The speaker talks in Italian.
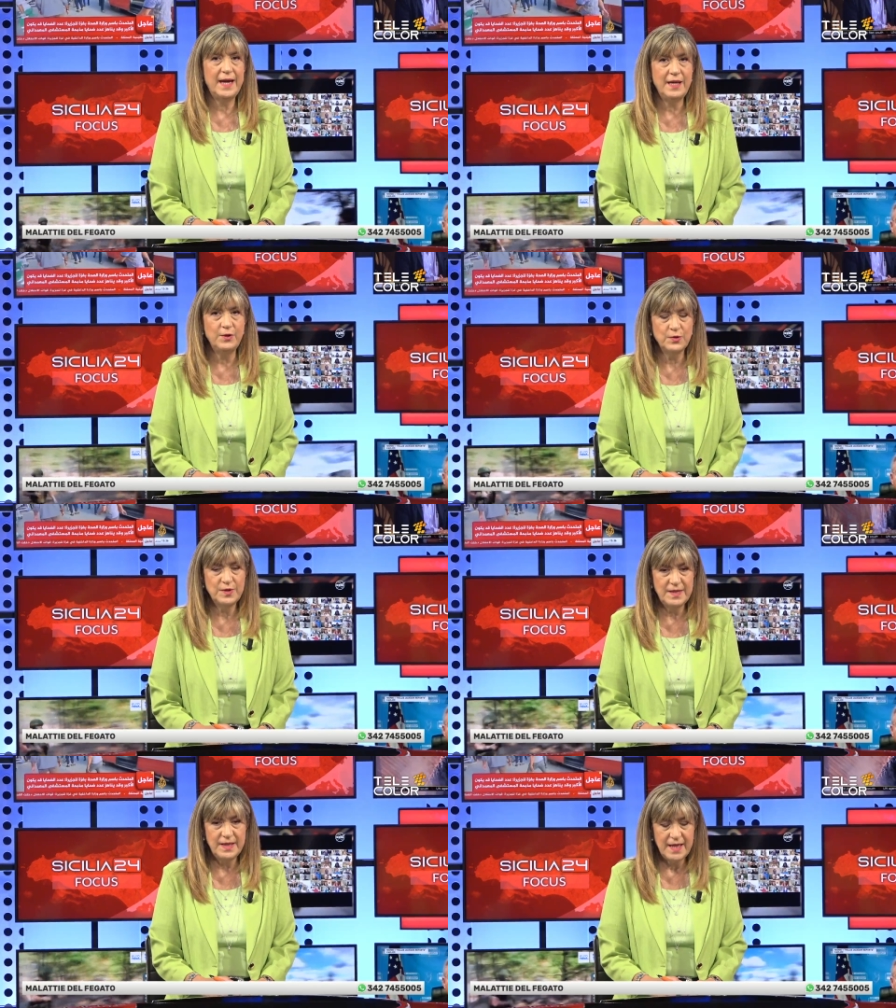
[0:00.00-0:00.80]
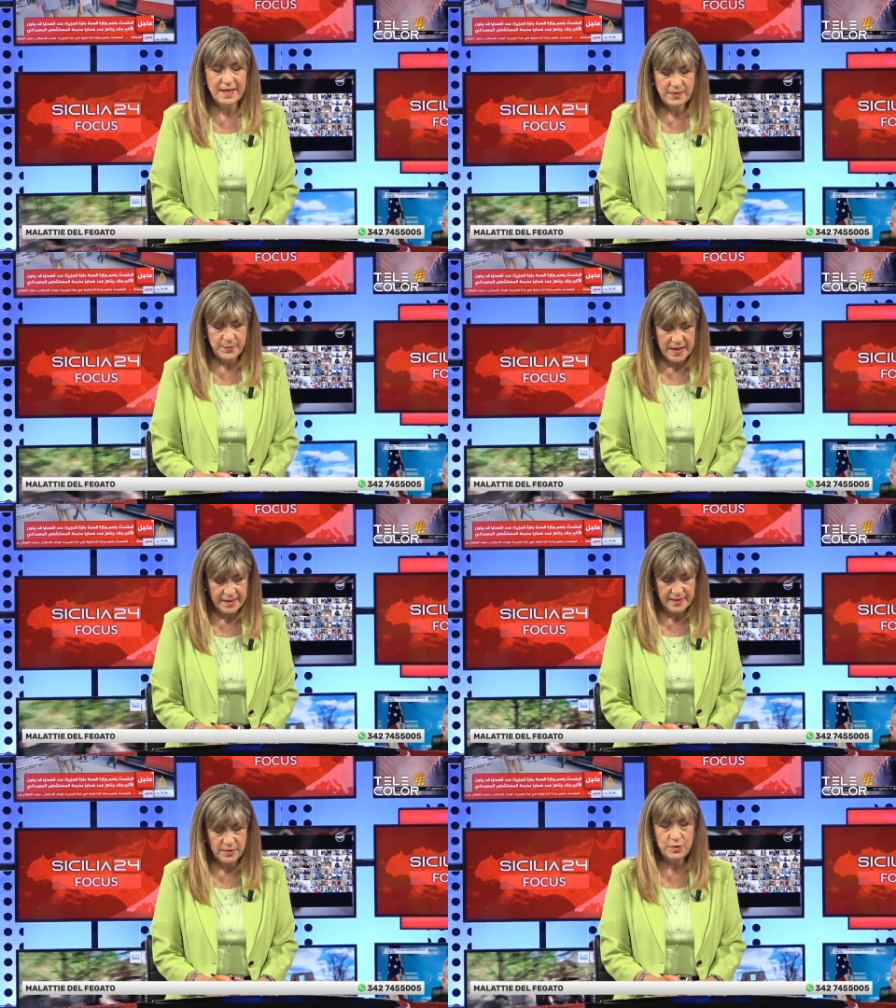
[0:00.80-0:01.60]
ai nostri
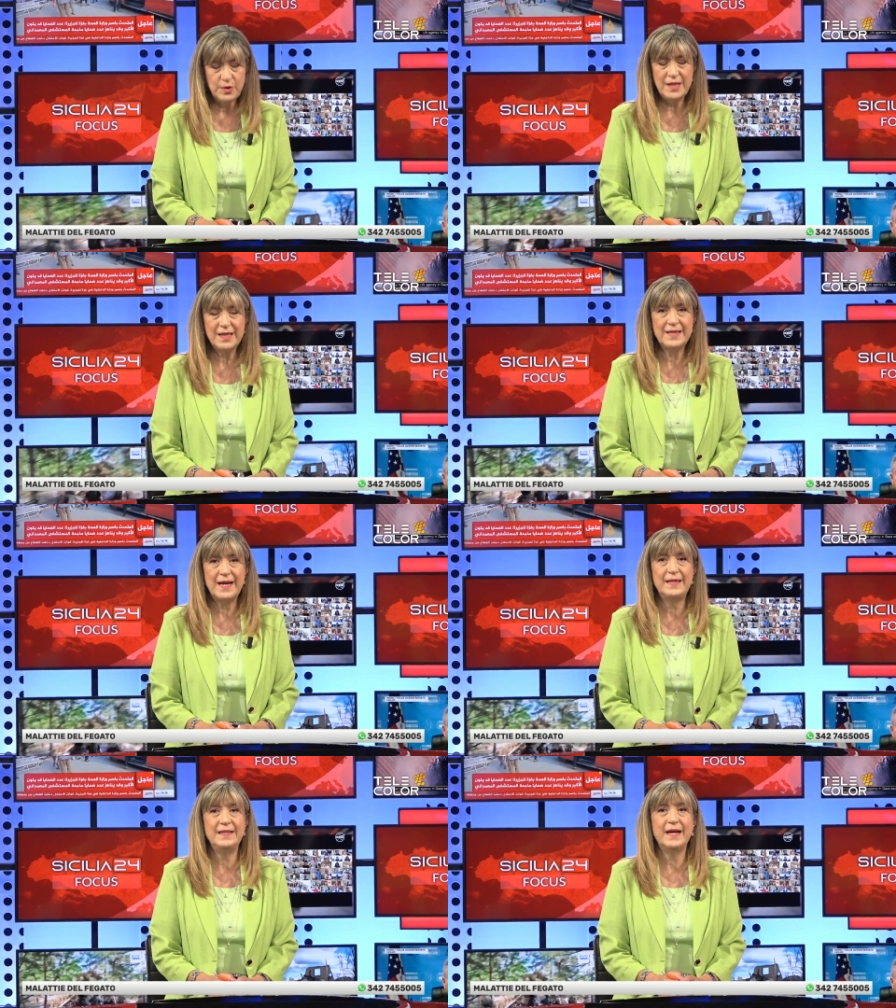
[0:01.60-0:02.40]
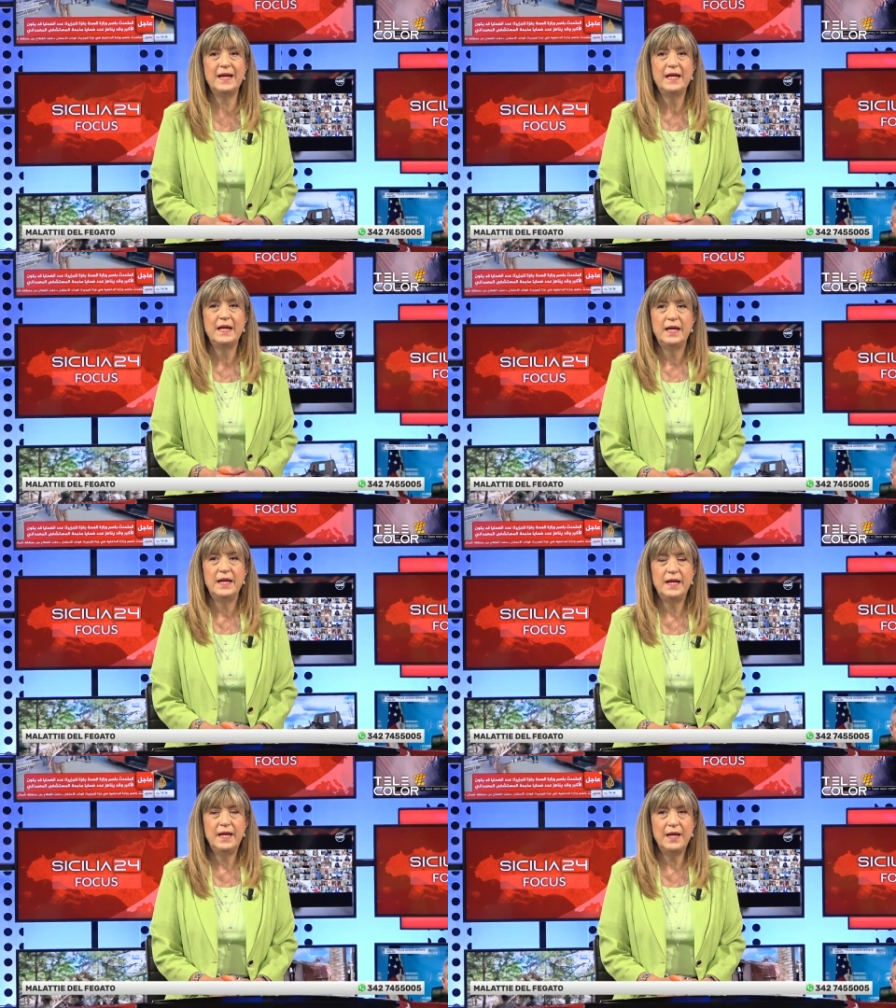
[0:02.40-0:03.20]
esperti. Dottore Catania,
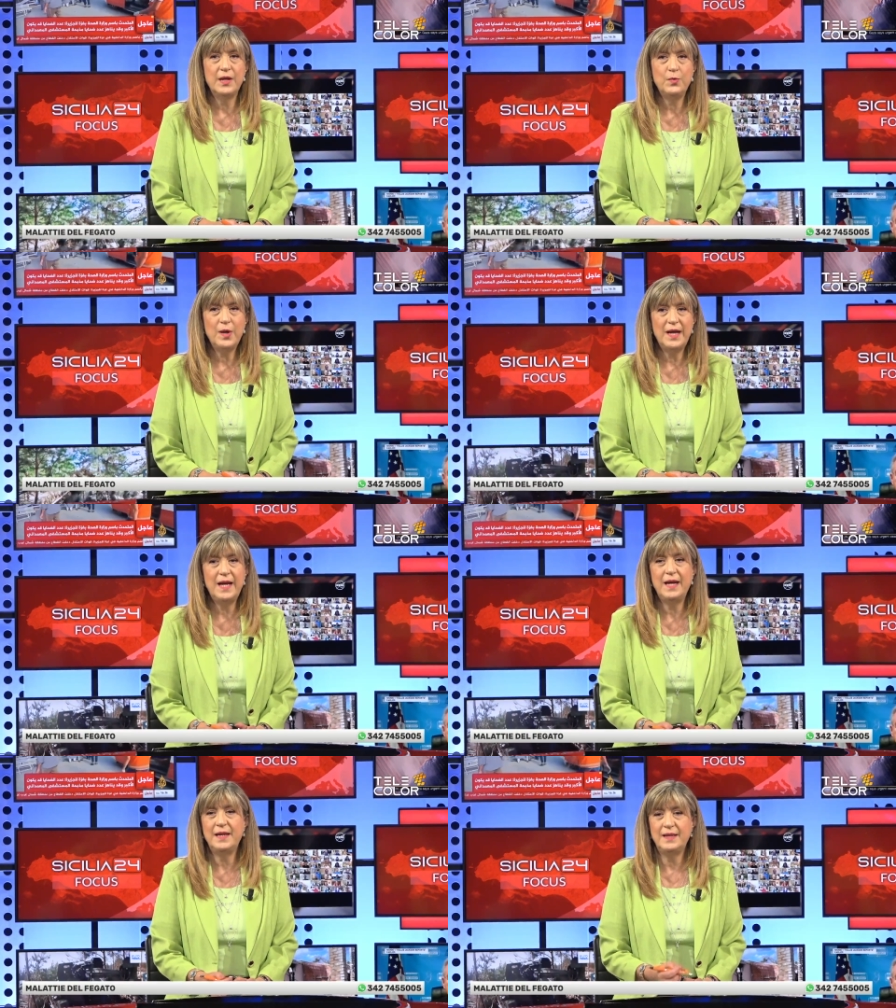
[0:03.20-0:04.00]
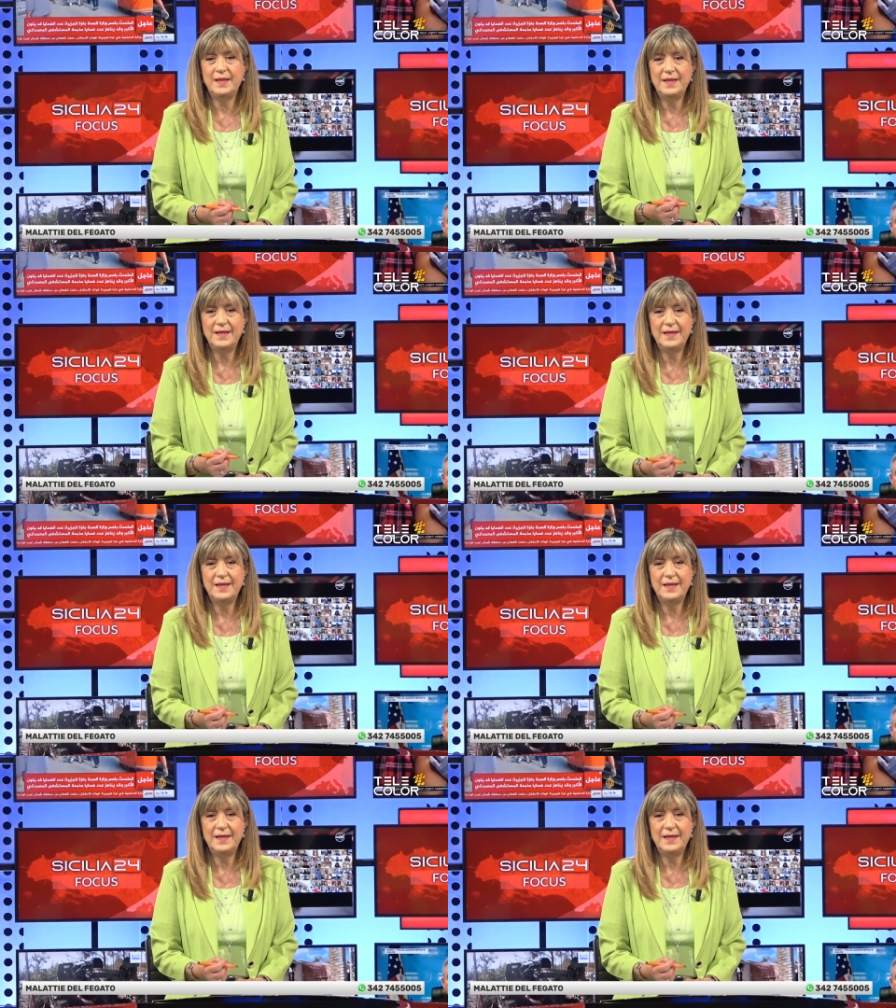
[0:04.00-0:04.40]
eh, qual è eh,